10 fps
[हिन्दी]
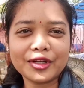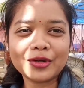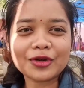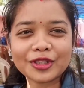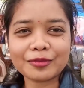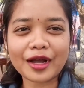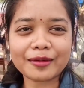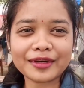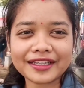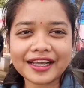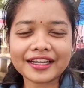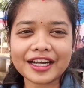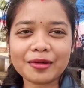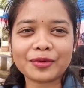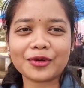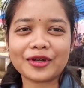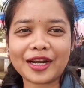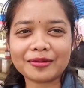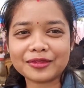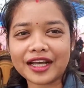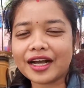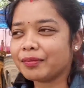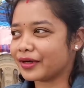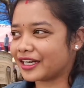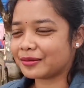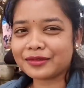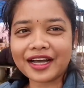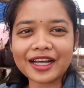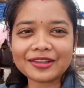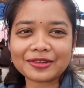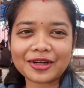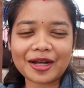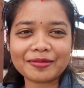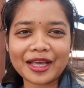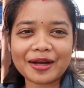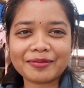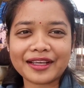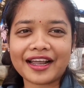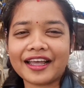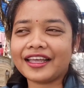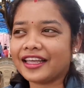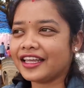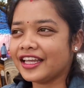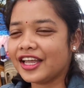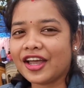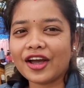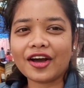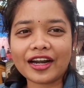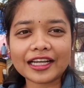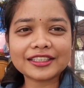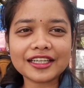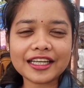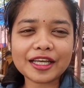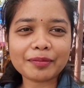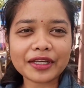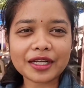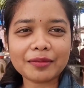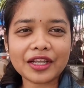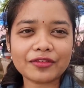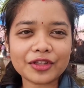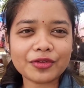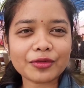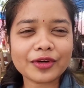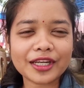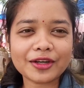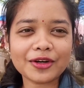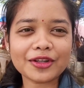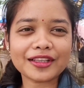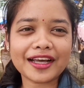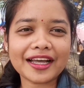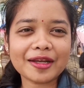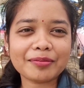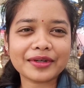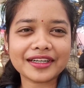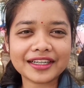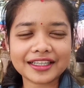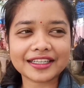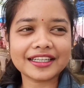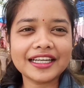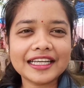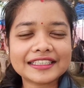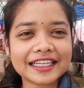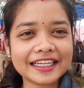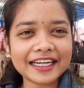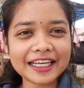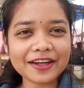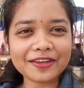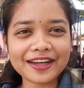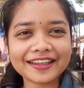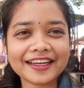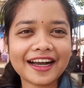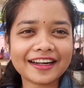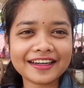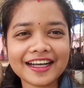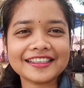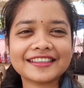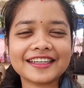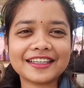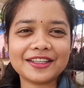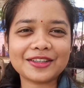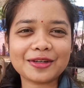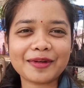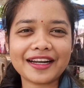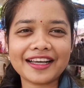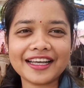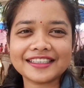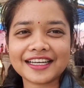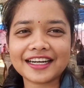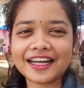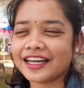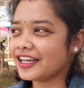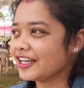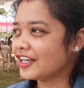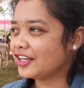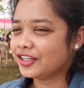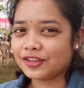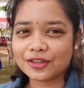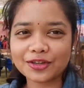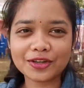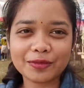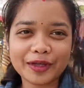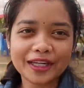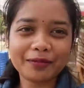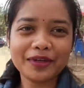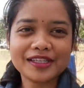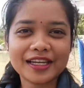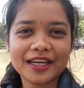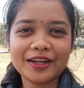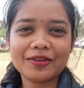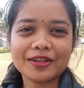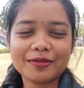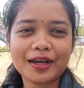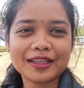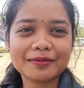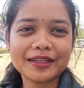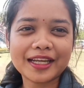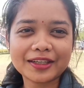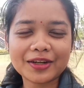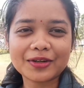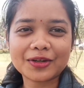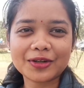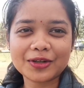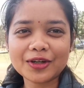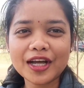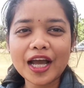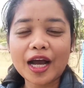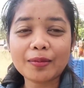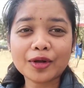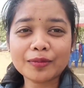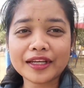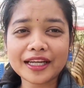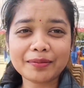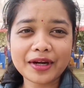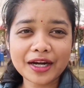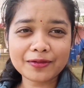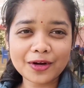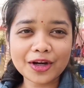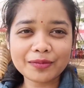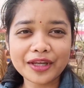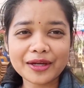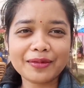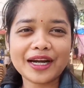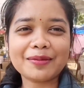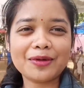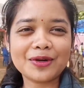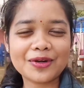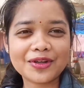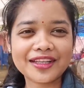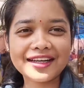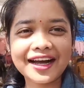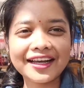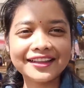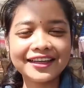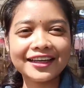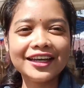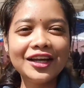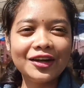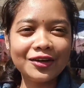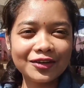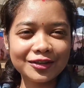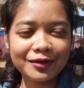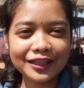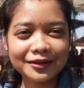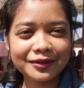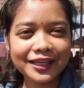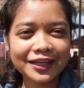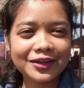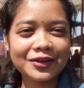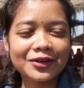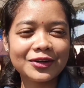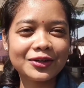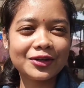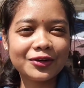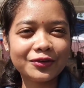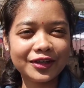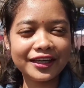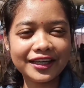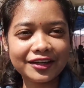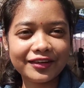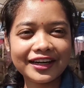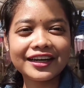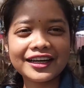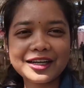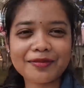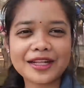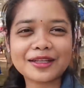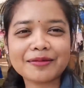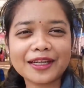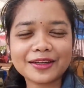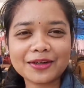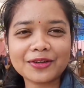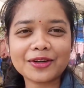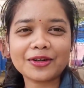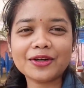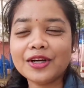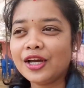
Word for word: लुट माँ मरिया का प्रोग्राम था परब था तो हम यहाँ पर आए हैं और एक्चुअली ये परब 11 फरवरी को होता है पर संडे होने के कारण आज थर्टीन को मनाया जा रहा है तो मेरे पीछे है लुर्द माता मरिया का गोरोटो हम लोग मरिया पहाड़ ब्लॉग में एक बार आप लोग को दिखाए थे लुर्द माता मरिया का गोरोटो फिर वेलंकनी माता मरिया का गोरोटो